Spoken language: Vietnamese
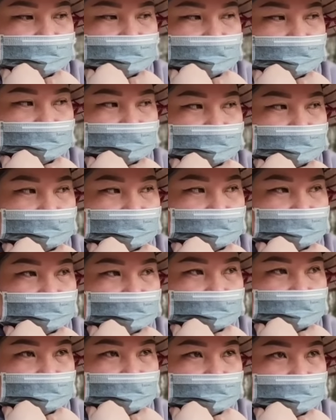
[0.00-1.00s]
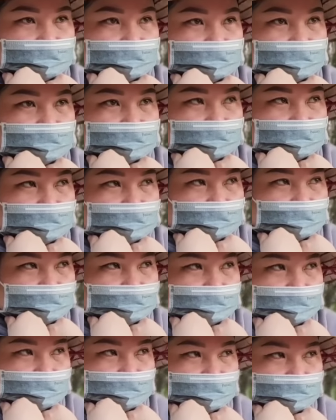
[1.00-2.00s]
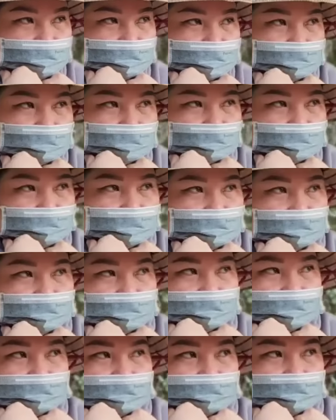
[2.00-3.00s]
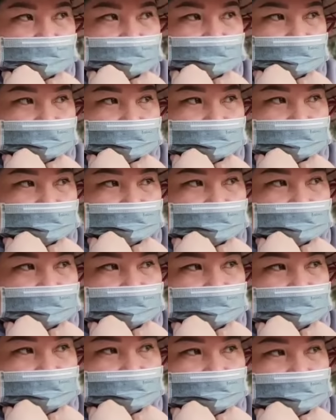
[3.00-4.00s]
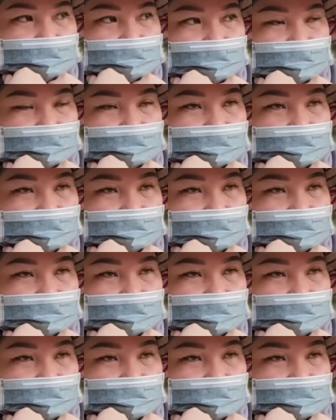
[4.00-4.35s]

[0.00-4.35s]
cái lời chị hương chia sẻ thì ờ, chị Hương cho rằng cái người cha